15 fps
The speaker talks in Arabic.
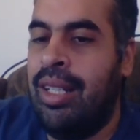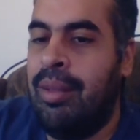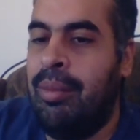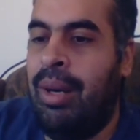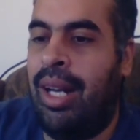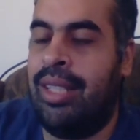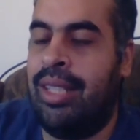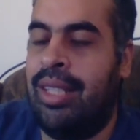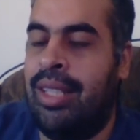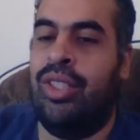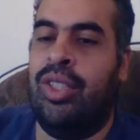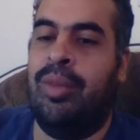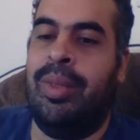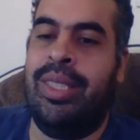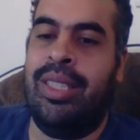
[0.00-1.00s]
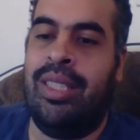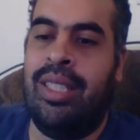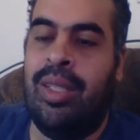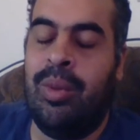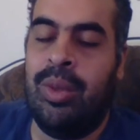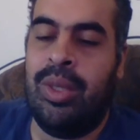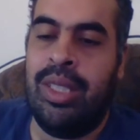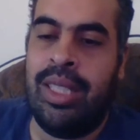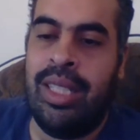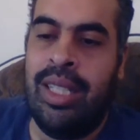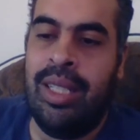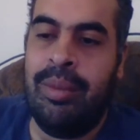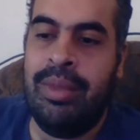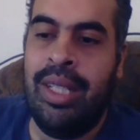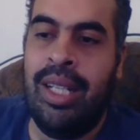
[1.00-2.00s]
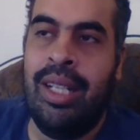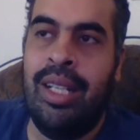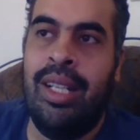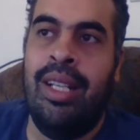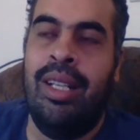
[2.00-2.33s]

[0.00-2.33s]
ما حصلش مثلا او ان الكلام ده